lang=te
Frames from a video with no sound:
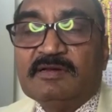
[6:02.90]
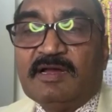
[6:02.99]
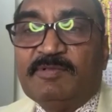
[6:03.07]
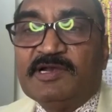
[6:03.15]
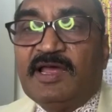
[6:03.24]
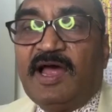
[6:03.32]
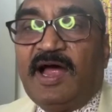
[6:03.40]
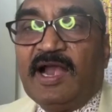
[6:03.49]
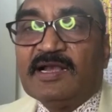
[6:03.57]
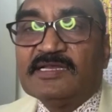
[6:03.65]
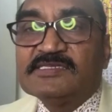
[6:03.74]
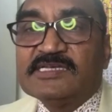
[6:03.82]
కాబట్టి
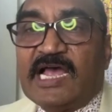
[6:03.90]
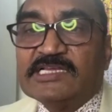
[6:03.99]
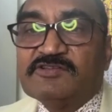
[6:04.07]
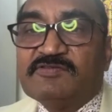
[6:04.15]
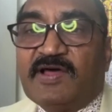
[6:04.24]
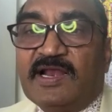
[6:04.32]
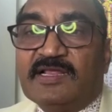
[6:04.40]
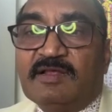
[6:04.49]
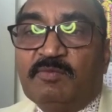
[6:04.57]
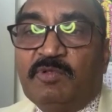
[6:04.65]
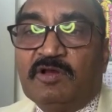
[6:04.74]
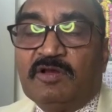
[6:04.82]
అట్లా శాశ్వత
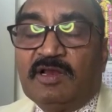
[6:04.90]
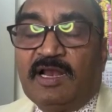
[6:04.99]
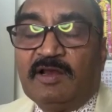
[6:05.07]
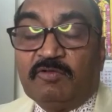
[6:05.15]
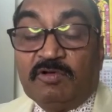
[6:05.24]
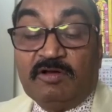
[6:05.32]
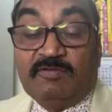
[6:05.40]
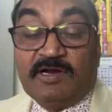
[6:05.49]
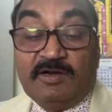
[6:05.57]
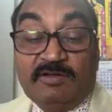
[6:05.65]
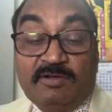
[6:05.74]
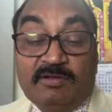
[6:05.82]
ఆనందం పొందాలనుకునే
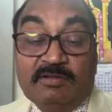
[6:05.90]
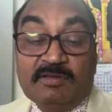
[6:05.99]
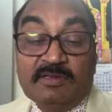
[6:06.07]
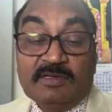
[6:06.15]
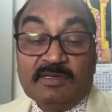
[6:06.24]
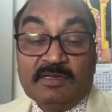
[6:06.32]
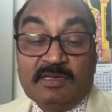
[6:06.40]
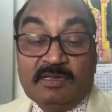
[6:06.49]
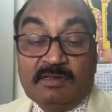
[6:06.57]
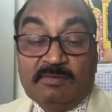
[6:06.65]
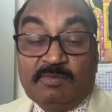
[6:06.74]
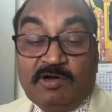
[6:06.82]
వాళ్ళు
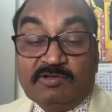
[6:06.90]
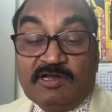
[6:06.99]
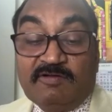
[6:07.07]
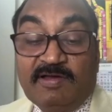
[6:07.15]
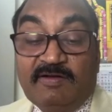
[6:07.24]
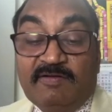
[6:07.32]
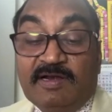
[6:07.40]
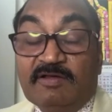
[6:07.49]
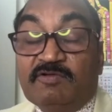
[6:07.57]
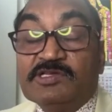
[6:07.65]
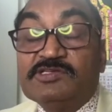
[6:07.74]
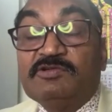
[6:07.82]
భౌతికమైనటువంటి
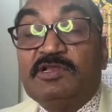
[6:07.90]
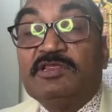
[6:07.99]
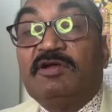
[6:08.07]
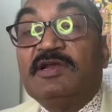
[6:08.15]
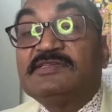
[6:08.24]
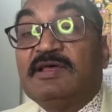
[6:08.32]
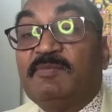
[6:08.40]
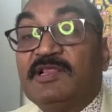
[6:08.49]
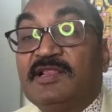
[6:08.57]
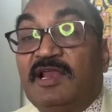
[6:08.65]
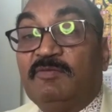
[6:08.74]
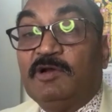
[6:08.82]
వస్తువులతోటి
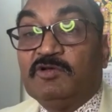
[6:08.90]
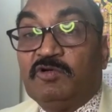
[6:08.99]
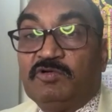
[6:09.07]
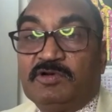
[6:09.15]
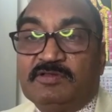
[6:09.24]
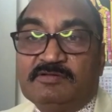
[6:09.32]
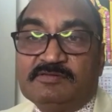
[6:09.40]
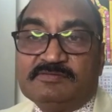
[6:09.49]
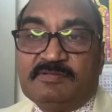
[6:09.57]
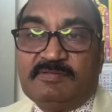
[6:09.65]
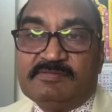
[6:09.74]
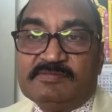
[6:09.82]
సంబంధాలు పెట్టుకోకూడదు
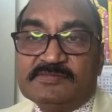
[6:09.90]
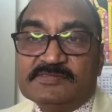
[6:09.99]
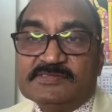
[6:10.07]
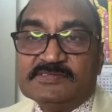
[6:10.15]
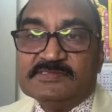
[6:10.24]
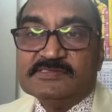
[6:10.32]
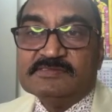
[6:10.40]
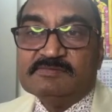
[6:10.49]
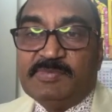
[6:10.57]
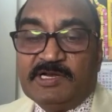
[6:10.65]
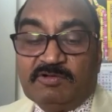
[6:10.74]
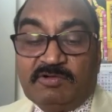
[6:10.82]

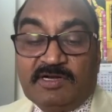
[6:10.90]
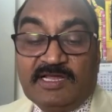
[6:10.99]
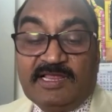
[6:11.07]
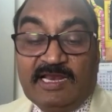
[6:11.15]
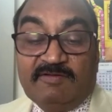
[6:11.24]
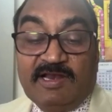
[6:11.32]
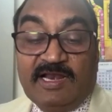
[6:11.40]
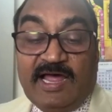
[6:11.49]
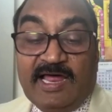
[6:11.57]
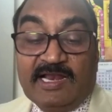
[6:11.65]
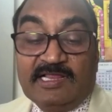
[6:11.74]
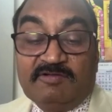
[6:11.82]
పెట్టుకుంటే దానివల్ల
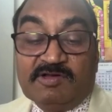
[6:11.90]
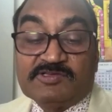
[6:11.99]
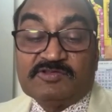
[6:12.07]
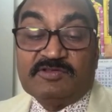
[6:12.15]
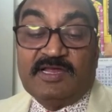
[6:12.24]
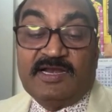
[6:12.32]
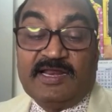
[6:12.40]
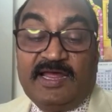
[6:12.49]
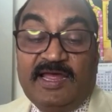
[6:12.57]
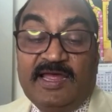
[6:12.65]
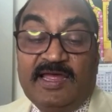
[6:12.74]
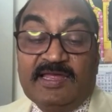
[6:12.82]
ఆనందం వస్తుందంటే
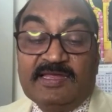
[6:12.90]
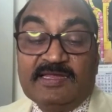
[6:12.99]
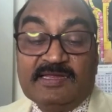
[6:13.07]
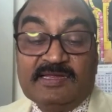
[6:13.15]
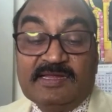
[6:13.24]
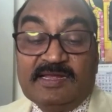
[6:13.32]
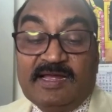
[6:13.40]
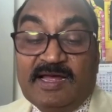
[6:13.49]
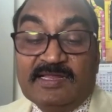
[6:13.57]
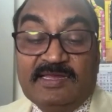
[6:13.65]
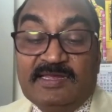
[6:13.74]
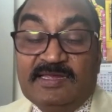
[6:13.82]

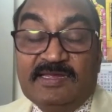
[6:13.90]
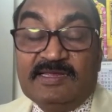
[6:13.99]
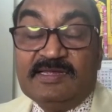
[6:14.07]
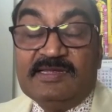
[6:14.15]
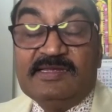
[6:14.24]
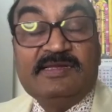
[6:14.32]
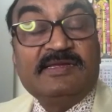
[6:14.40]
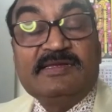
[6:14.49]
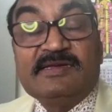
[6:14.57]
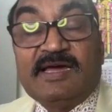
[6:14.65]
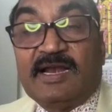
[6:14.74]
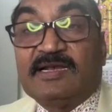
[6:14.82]
అది
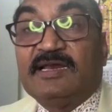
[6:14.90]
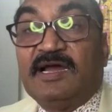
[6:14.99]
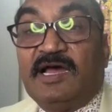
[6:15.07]
కరెక్ట్